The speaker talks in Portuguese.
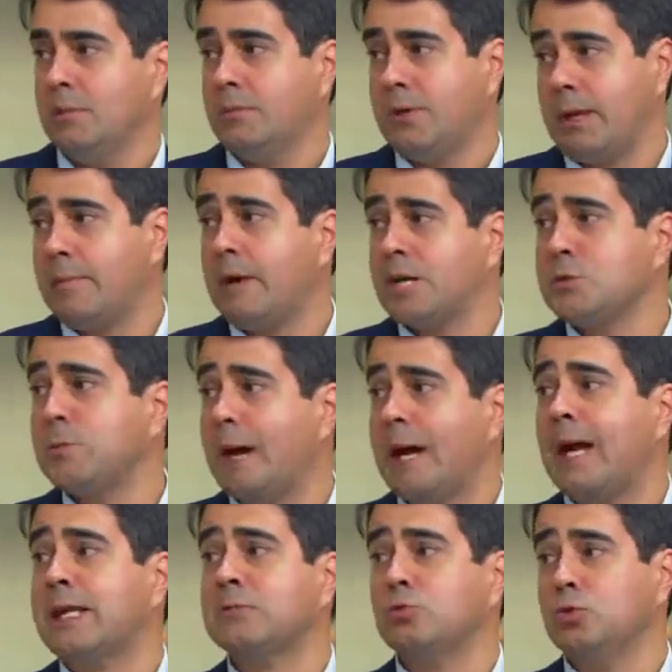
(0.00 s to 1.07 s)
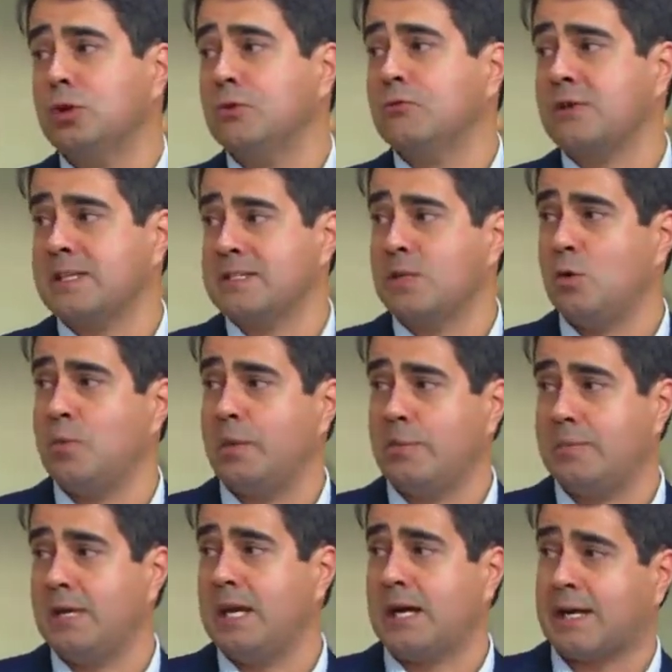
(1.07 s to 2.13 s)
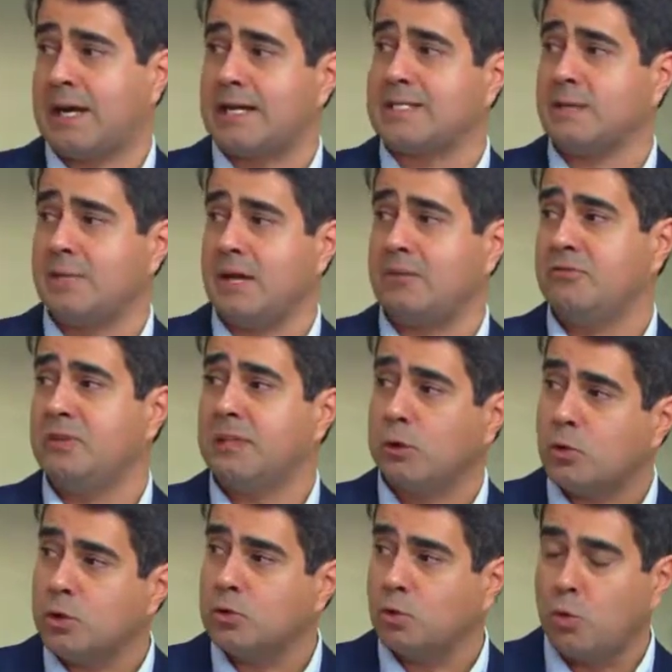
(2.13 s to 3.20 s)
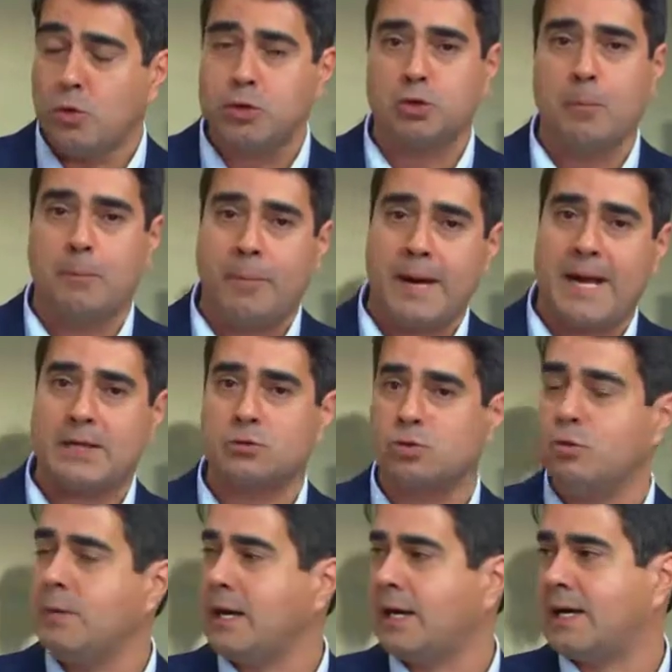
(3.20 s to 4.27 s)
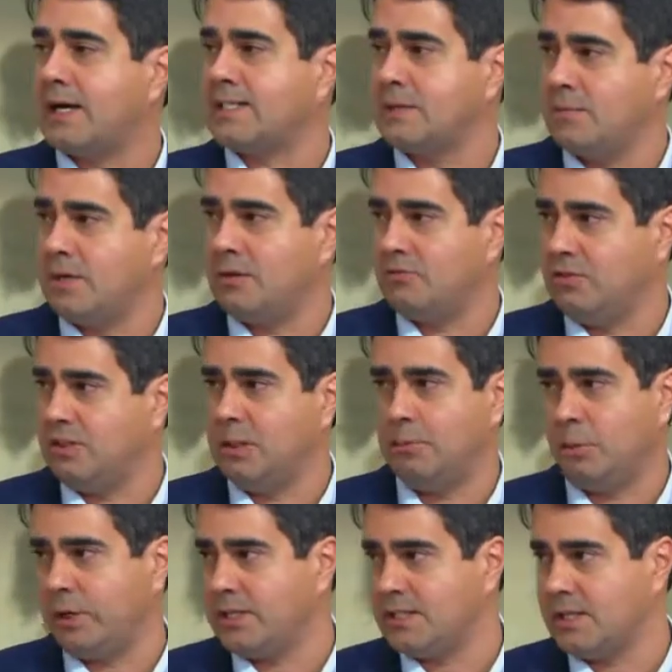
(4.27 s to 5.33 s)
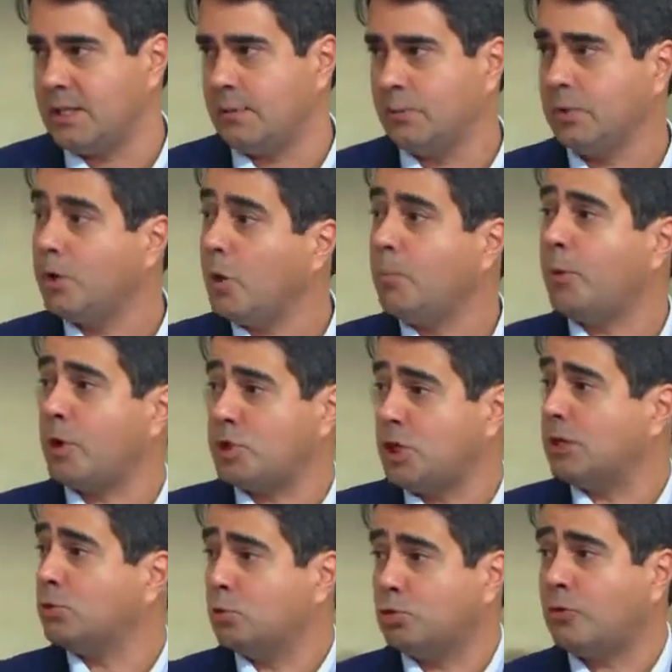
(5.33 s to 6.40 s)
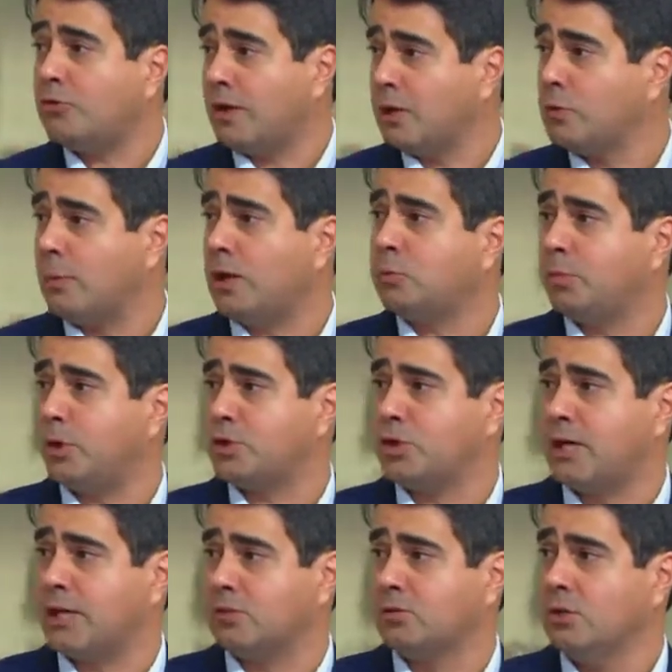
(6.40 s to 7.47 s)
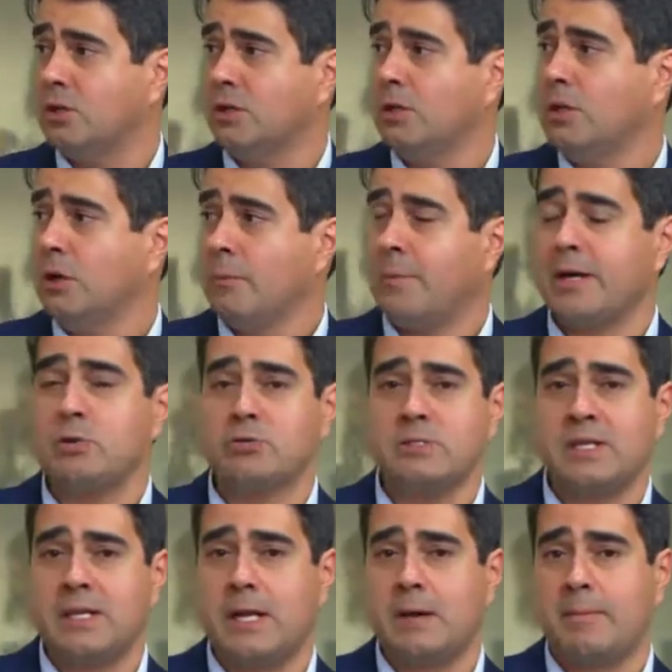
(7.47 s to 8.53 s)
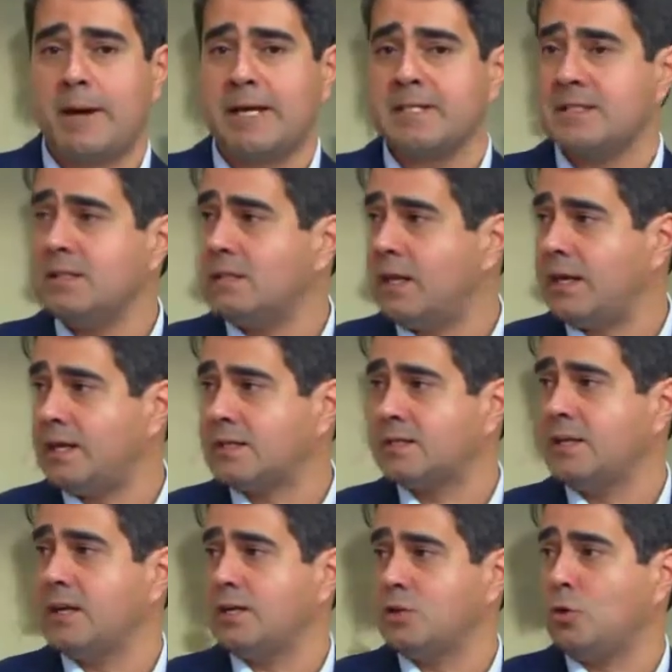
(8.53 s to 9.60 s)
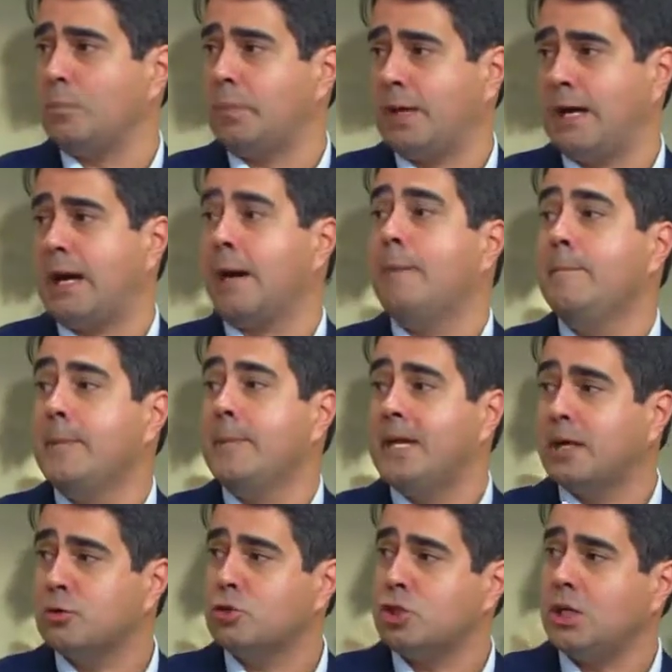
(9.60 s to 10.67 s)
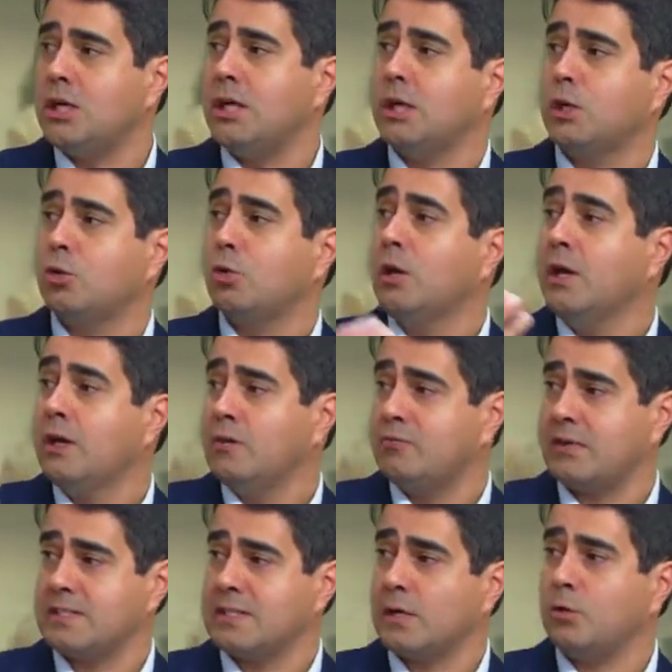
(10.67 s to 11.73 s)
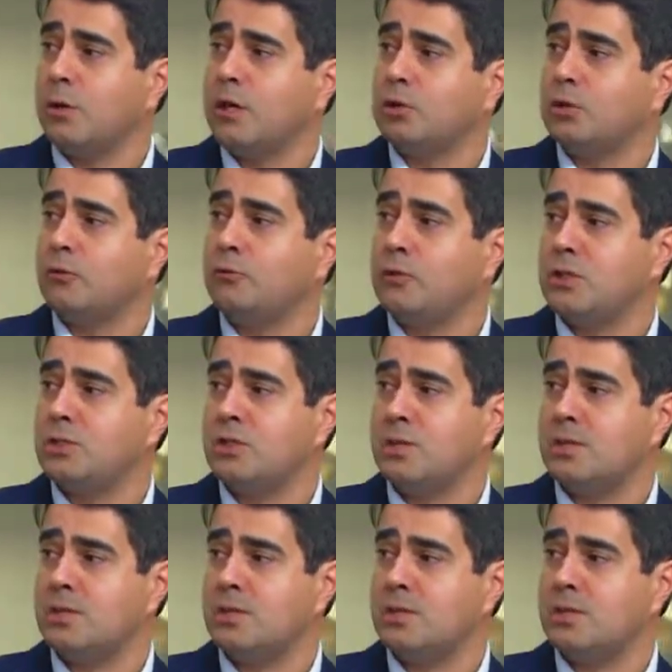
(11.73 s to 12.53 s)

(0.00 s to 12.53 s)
porque é mais barato do que fazer uma Minha Casa Minha Vida. Quanto custa um prédio do Minha Casa Minha Vida, por exemplo? Que é um projeto, não estou falando mal do projeto, mas não seria mais interessante eu pegar menos dinheiro fazer um retrofit